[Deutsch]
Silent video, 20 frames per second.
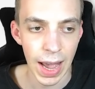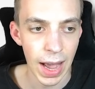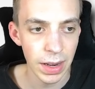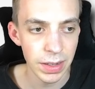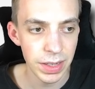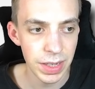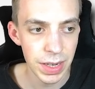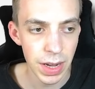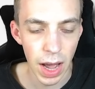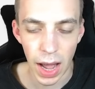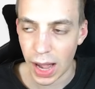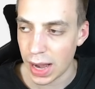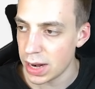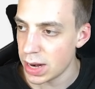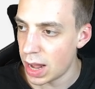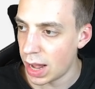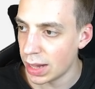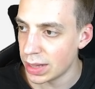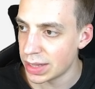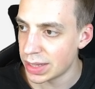Der hat hier
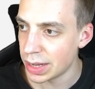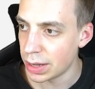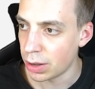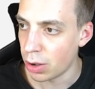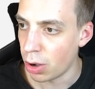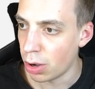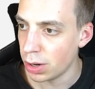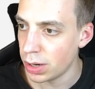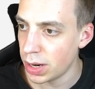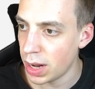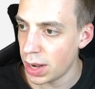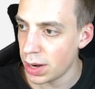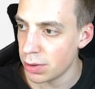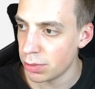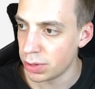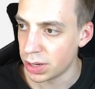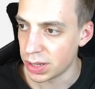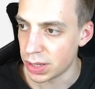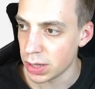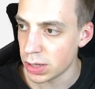eine Anzeige online
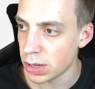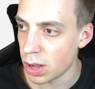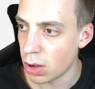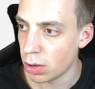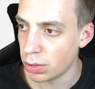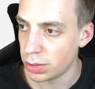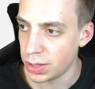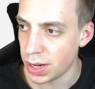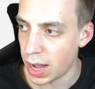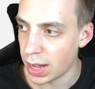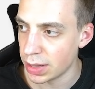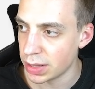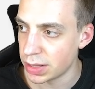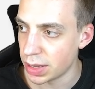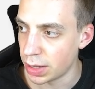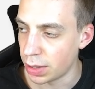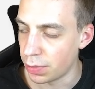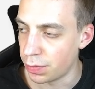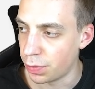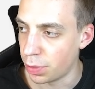und das ist auch die
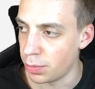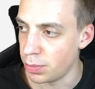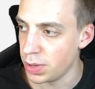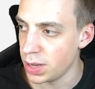Anzeige von